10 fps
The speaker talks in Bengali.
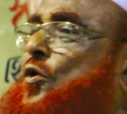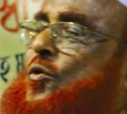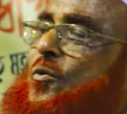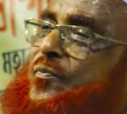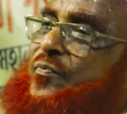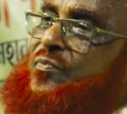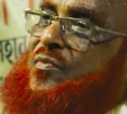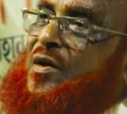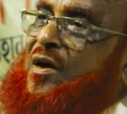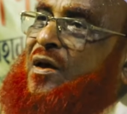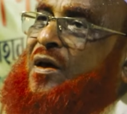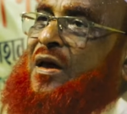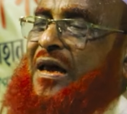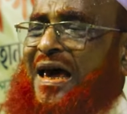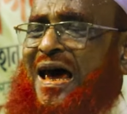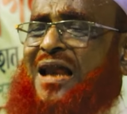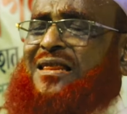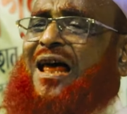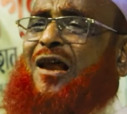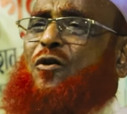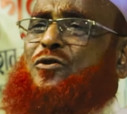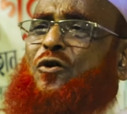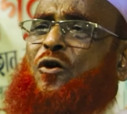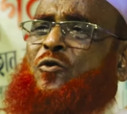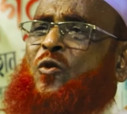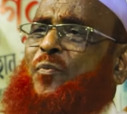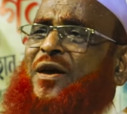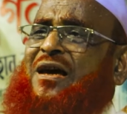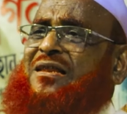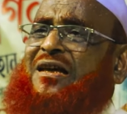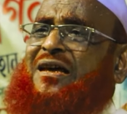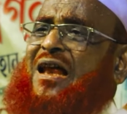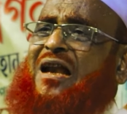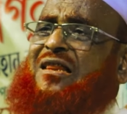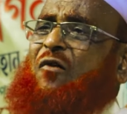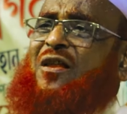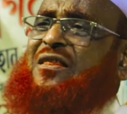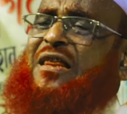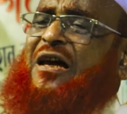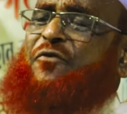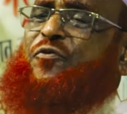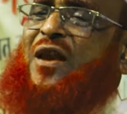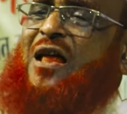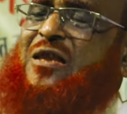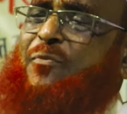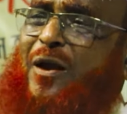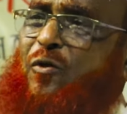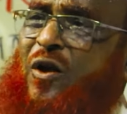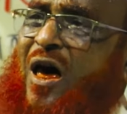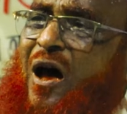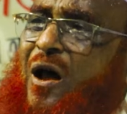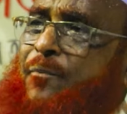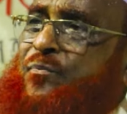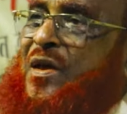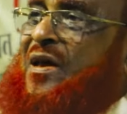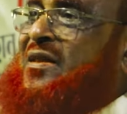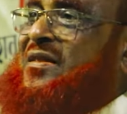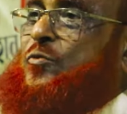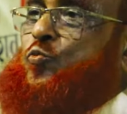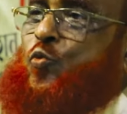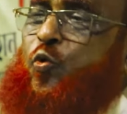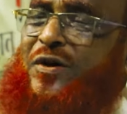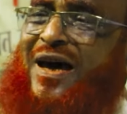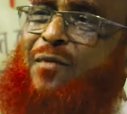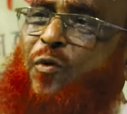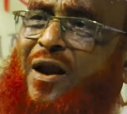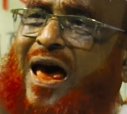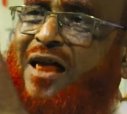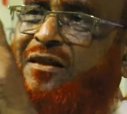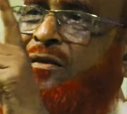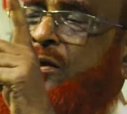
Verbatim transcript: করলো এর দ্বারাও যখন নবীকে দিনের দাওয়াত থেকে ফিরাতে পারলো না থুকে বরার